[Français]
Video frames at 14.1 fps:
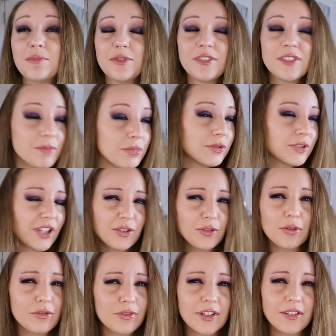je me dis « Bon, qu'est-ce
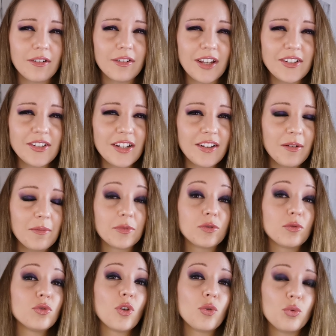que je fais J'en achète un,
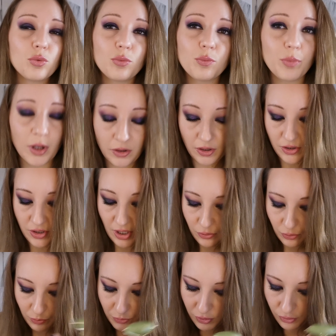parce que ça coûte pas très cher,
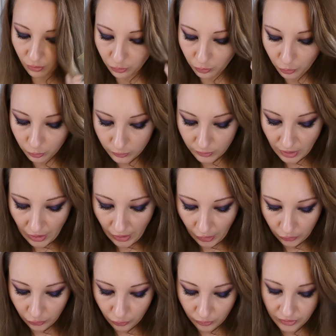ce petit genre de produit. »
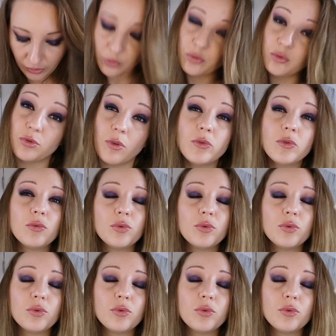Celui-ci, en l'occurrence,